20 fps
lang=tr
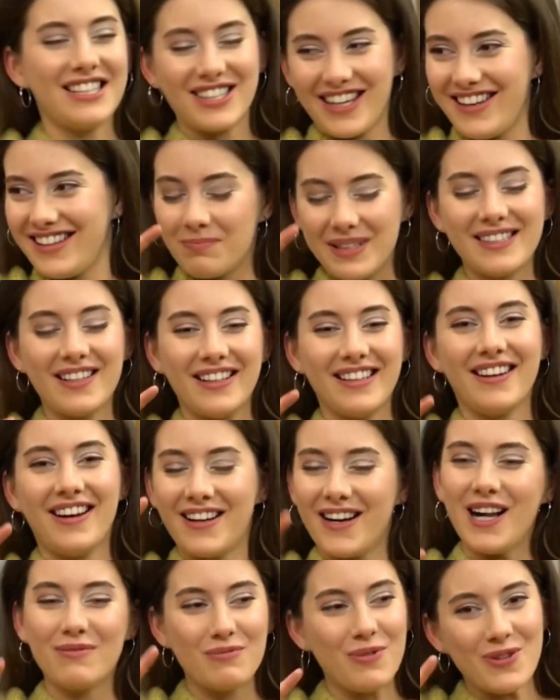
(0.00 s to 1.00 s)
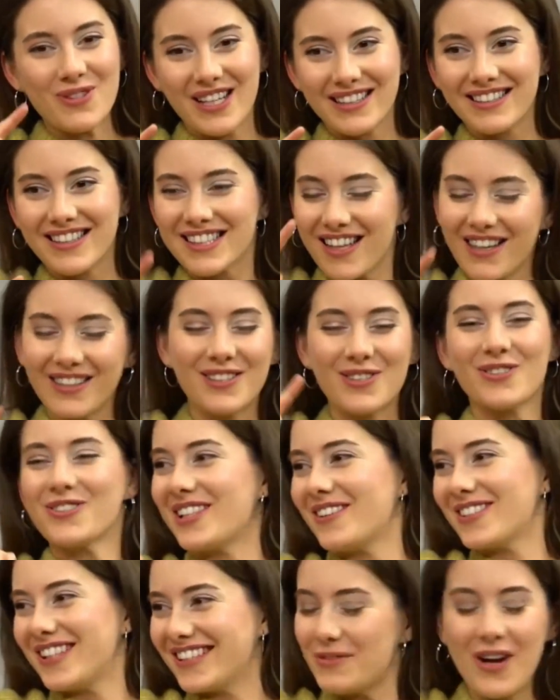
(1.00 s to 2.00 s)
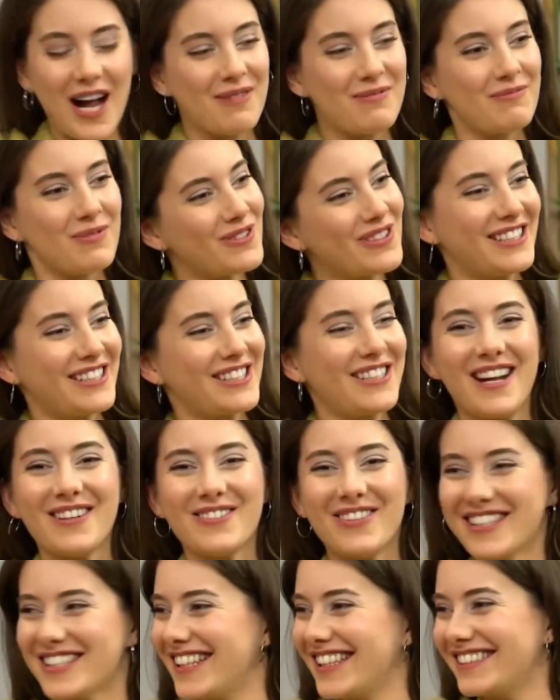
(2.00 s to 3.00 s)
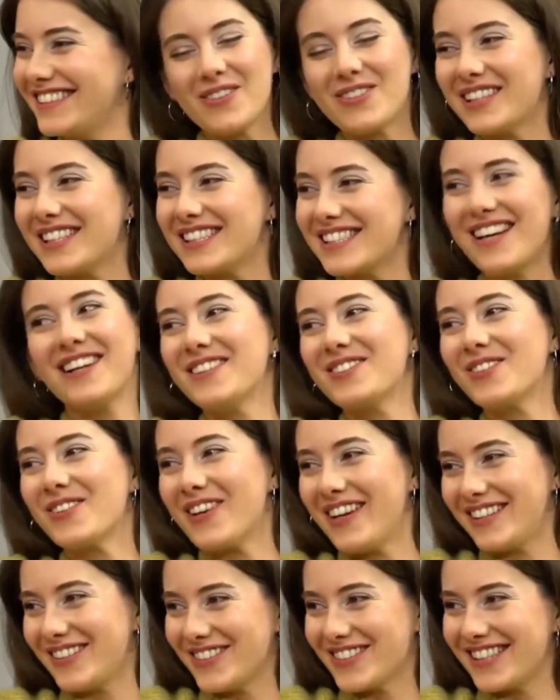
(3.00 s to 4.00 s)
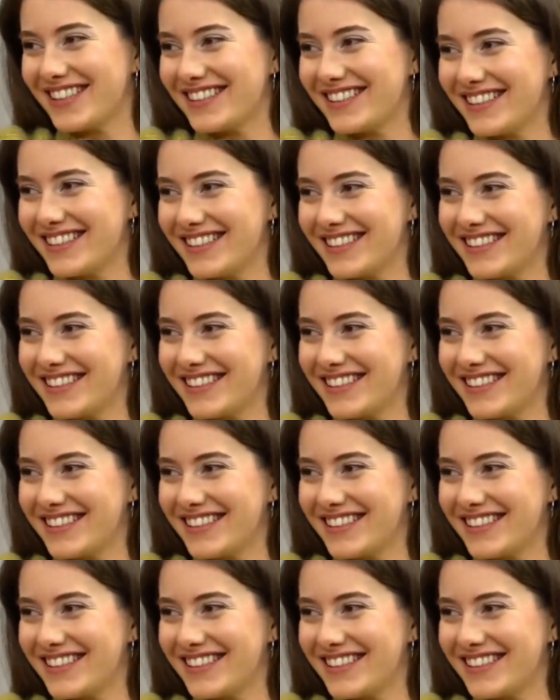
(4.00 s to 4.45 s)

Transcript: Antalya Altın Portakal Film Festivali dahil olmak üzere 30 un üzerinde ulusal